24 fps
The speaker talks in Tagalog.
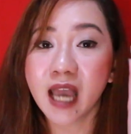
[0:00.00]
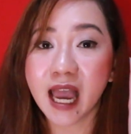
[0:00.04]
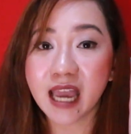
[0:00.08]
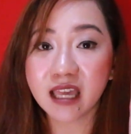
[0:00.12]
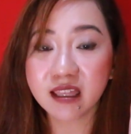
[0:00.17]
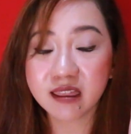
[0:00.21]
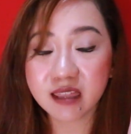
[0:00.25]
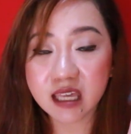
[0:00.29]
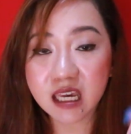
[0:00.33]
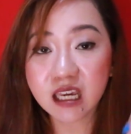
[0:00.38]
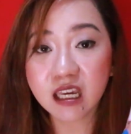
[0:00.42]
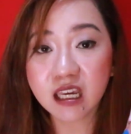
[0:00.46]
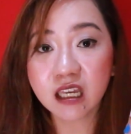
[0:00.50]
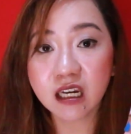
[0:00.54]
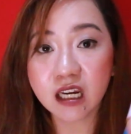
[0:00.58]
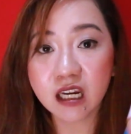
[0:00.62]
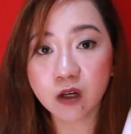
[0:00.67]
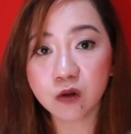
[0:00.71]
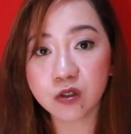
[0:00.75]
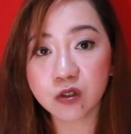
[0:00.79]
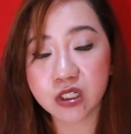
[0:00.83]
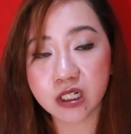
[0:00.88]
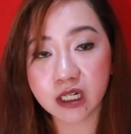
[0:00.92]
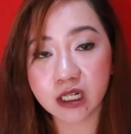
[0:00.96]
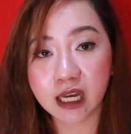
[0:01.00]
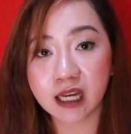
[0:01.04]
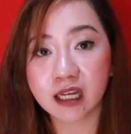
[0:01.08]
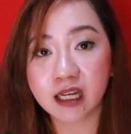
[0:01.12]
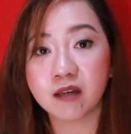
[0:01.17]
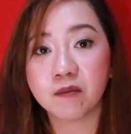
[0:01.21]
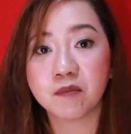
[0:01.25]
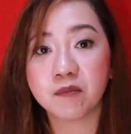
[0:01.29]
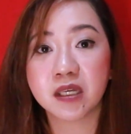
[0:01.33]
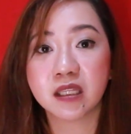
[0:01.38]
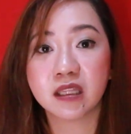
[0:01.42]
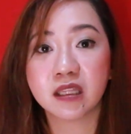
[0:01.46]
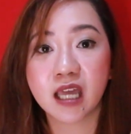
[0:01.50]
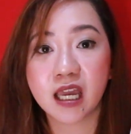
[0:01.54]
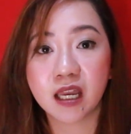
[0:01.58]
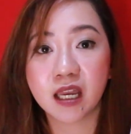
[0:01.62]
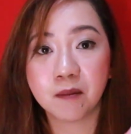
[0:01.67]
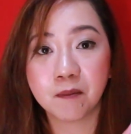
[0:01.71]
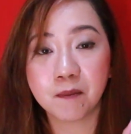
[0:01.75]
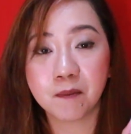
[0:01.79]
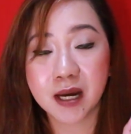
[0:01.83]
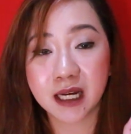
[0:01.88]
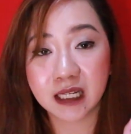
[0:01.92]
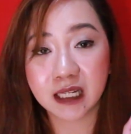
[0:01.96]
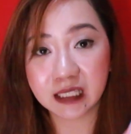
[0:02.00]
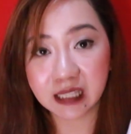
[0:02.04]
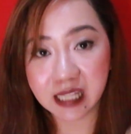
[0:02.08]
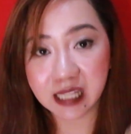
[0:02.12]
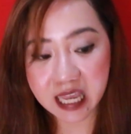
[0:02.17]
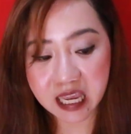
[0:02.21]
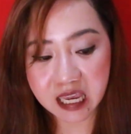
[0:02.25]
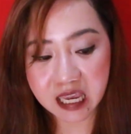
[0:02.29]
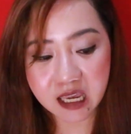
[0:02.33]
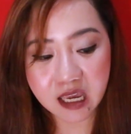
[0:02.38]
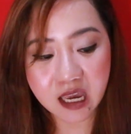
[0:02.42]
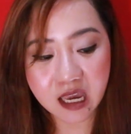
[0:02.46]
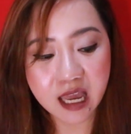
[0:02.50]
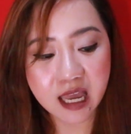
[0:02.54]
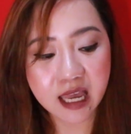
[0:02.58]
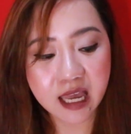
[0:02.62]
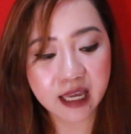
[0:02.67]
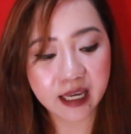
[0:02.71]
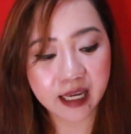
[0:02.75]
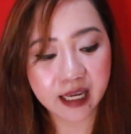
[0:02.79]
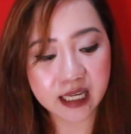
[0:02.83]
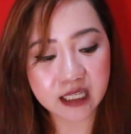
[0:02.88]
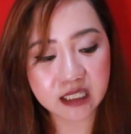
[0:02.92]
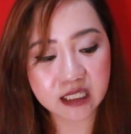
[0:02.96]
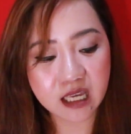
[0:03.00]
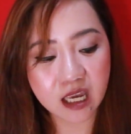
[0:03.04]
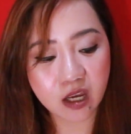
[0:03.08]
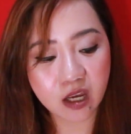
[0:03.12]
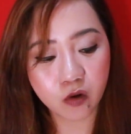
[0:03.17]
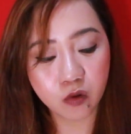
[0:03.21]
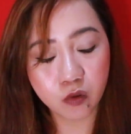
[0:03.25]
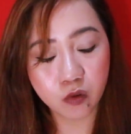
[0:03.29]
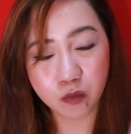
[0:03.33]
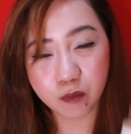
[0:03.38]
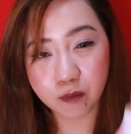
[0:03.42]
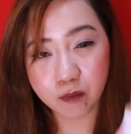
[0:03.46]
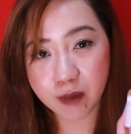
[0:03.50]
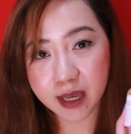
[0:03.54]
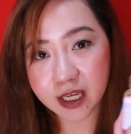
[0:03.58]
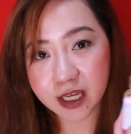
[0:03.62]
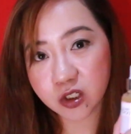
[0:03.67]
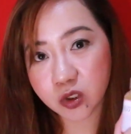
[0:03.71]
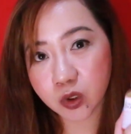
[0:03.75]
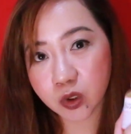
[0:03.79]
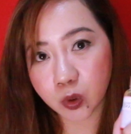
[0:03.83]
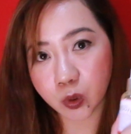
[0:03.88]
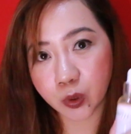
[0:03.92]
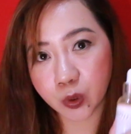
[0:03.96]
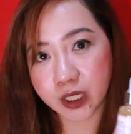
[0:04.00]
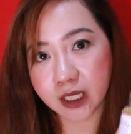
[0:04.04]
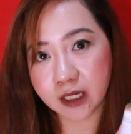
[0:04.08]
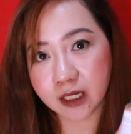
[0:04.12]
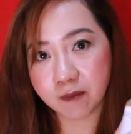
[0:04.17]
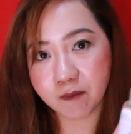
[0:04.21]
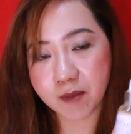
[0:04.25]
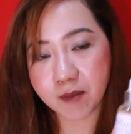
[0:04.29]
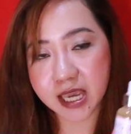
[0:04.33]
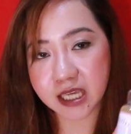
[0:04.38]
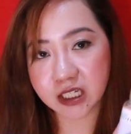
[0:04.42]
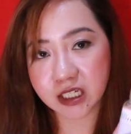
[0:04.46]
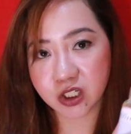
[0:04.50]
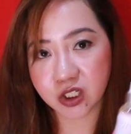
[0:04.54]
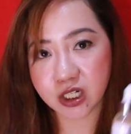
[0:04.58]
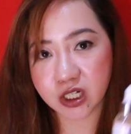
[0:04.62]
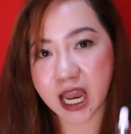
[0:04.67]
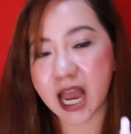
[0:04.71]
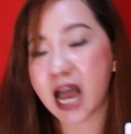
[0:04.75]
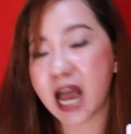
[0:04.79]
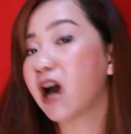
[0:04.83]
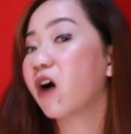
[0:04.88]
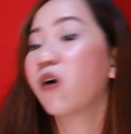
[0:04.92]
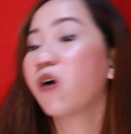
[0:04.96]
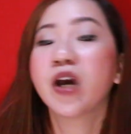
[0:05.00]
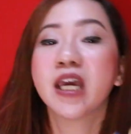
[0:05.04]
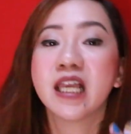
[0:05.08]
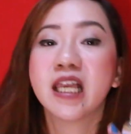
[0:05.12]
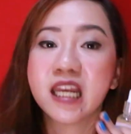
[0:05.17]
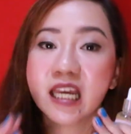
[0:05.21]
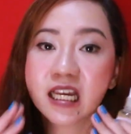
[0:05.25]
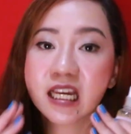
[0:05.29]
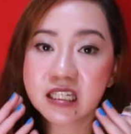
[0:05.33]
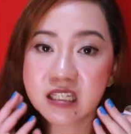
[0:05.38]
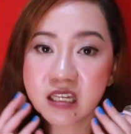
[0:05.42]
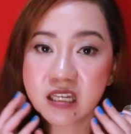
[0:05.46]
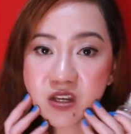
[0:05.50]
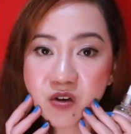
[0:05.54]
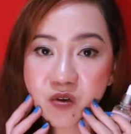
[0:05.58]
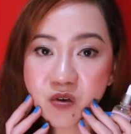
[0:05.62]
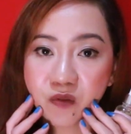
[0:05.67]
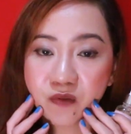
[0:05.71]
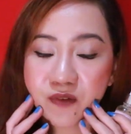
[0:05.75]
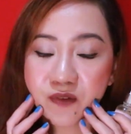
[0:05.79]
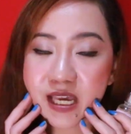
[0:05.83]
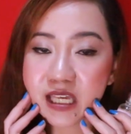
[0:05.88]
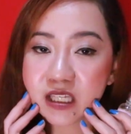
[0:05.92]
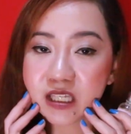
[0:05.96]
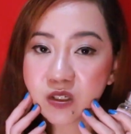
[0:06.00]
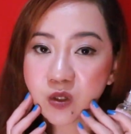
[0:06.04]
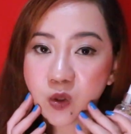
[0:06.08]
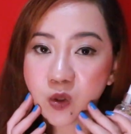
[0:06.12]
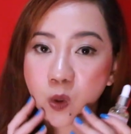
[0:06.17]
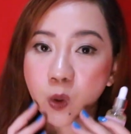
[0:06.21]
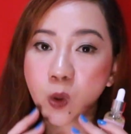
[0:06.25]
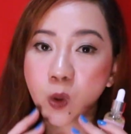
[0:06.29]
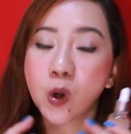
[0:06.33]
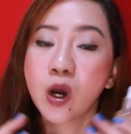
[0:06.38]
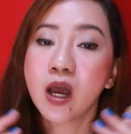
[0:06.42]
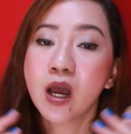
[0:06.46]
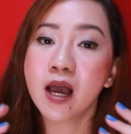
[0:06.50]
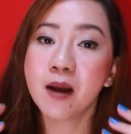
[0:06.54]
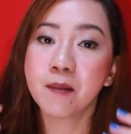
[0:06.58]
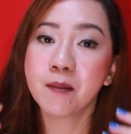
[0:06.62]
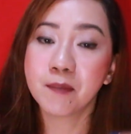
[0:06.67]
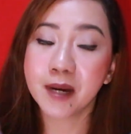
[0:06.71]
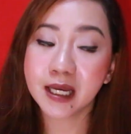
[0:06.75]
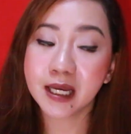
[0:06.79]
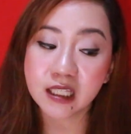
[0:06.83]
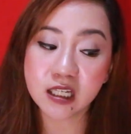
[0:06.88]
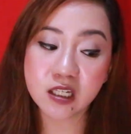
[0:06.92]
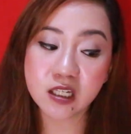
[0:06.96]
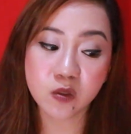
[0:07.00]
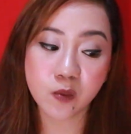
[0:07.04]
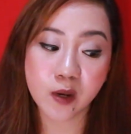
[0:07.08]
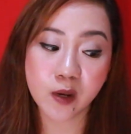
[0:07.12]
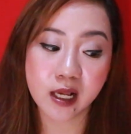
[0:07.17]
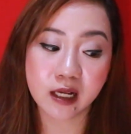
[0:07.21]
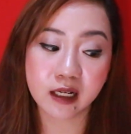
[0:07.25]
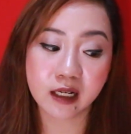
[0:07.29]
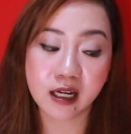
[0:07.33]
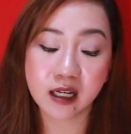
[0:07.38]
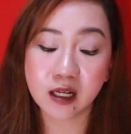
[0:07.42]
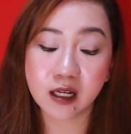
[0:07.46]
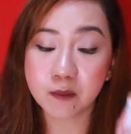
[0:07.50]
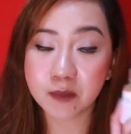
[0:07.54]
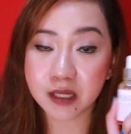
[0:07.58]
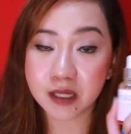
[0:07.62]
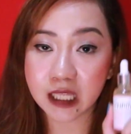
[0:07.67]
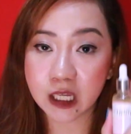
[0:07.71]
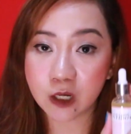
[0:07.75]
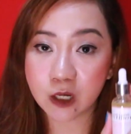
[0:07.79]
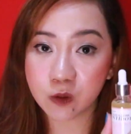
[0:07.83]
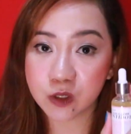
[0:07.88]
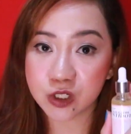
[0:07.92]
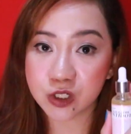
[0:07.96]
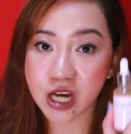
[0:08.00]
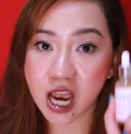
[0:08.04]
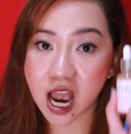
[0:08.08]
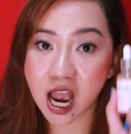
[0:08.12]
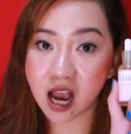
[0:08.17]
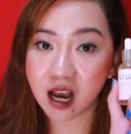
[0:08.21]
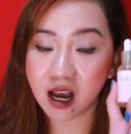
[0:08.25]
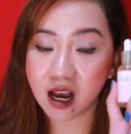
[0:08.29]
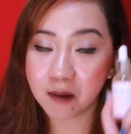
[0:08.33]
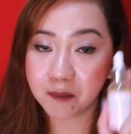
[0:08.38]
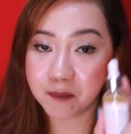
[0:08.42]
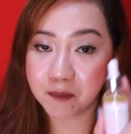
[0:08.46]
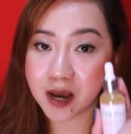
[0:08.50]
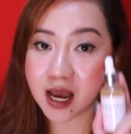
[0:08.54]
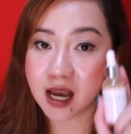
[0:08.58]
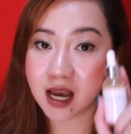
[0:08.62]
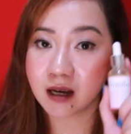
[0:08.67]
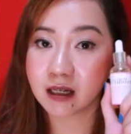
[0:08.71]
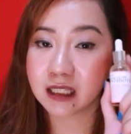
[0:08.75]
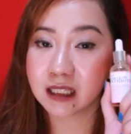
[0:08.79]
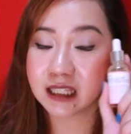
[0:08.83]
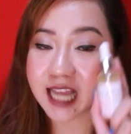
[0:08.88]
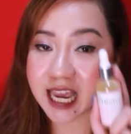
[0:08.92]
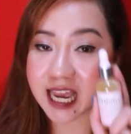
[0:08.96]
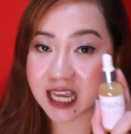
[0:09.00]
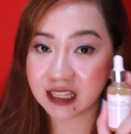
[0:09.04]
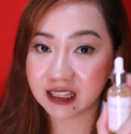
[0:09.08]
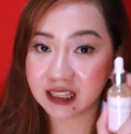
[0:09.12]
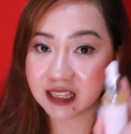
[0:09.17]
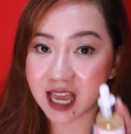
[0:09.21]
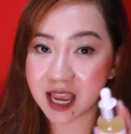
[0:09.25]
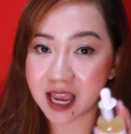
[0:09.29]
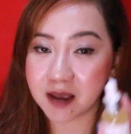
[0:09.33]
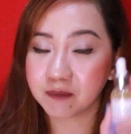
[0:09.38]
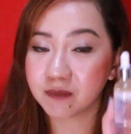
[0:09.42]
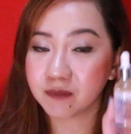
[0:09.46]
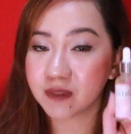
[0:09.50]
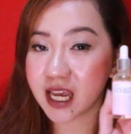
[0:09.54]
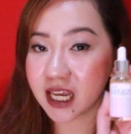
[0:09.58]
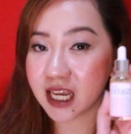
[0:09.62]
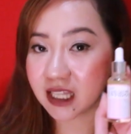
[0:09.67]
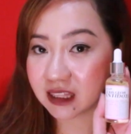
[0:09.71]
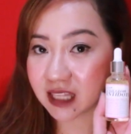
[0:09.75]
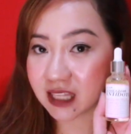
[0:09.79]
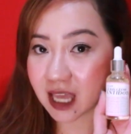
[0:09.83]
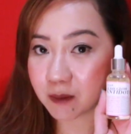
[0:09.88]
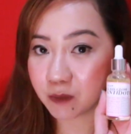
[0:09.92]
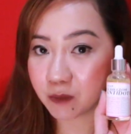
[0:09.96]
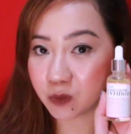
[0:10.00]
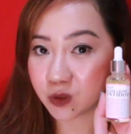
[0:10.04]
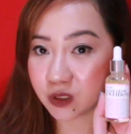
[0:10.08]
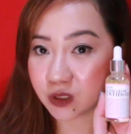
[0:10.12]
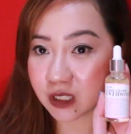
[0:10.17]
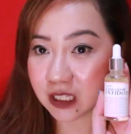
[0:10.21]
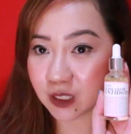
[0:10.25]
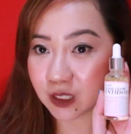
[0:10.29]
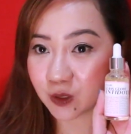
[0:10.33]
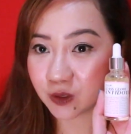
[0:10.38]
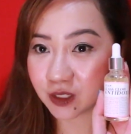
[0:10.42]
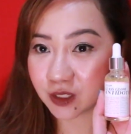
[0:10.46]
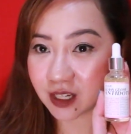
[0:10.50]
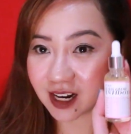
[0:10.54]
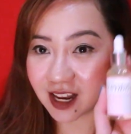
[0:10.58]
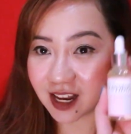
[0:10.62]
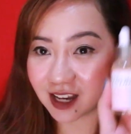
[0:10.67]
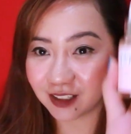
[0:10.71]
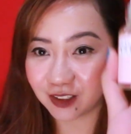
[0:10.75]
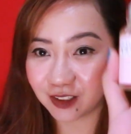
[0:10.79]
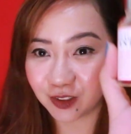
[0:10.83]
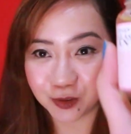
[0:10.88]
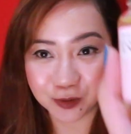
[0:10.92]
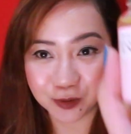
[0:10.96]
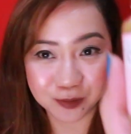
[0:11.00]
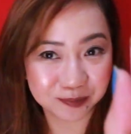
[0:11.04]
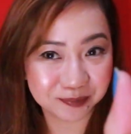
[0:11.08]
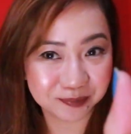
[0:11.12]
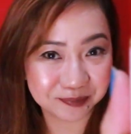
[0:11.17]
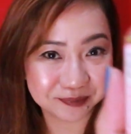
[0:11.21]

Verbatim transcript: I think hindi ko siya gagamitin pag day kasi kung medyo oil-based siya, oily kasi yung face ko, might as well gagamitin ko siya kapag night time. Night time routine ko na lang to.